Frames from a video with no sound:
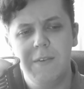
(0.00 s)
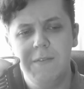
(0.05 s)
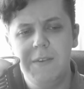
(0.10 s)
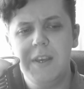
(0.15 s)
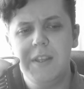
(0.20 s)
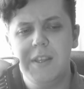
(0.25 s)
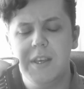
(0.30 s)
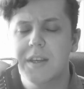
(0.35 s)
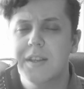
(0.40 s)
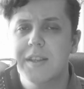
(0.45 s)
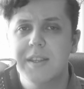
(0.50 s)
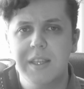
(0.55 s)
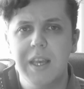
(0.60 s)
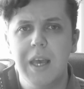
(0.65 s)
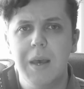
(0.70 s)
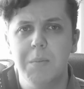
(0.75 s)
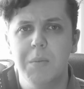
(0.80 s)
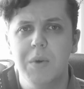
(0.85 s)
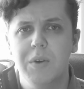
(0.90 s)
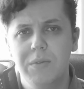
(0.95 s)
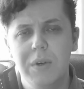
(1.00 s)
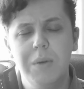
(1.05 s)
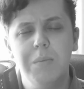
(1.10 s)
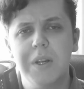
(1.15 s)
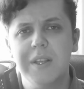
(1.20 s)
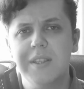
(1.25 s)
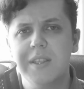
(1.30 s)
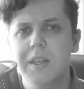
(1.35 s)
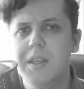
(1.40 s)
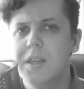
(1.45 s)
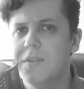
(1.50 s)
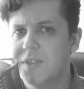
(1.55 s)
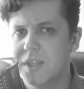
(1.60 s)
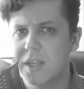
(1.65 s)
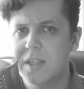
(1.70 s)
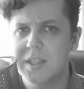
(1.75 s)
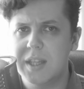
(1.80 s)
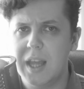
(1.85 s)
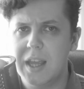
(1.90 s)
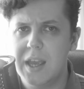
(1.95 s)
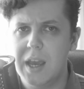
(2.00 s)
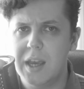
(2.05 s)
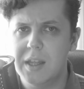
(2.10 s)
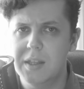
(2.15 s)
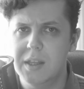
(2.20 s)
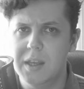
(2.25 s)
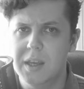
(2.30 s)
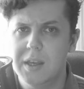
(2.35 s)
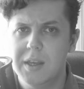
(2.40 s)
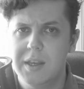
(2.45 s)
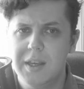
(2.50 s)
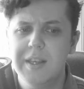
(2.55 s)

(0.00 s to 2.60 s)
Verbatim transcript: Витя сам выбраться не в состоянии